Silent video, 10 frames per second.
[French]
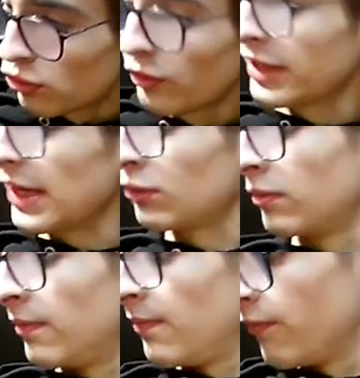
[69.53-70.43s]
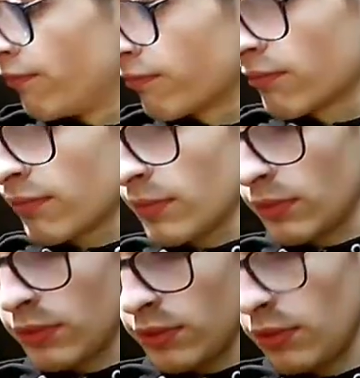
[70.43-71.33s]
ouvrez le carton
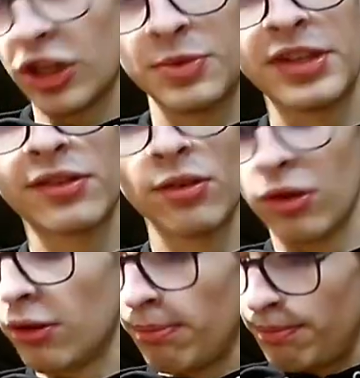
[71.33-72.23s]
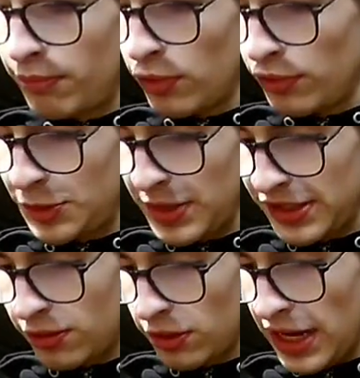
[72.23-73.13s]
Là, je vais x
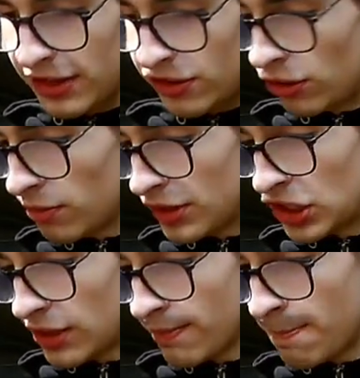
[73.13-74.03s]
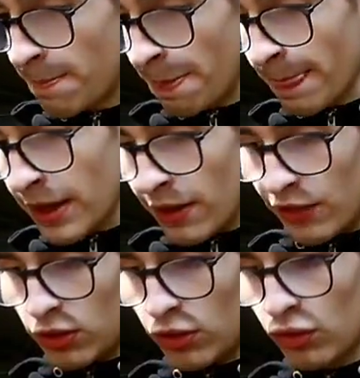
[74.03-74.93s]
High euh, Storm, déjà,
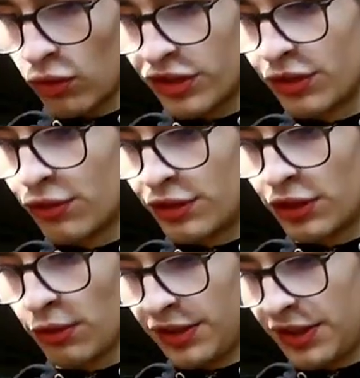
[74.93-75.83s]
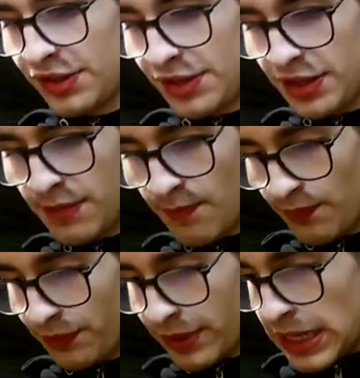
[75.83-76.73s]
avec euh, consigne de sécurité ici.
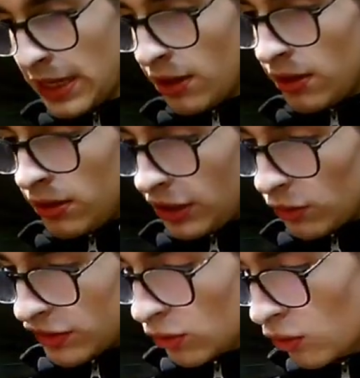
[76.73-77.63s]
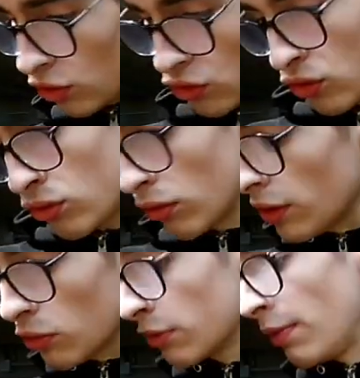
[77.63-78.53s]
Carrosserie orange, euh, on
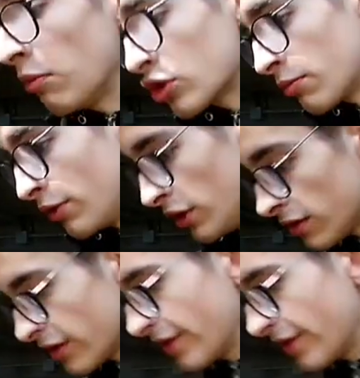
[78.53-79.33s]
on n'aime pas, moi j'aime bien.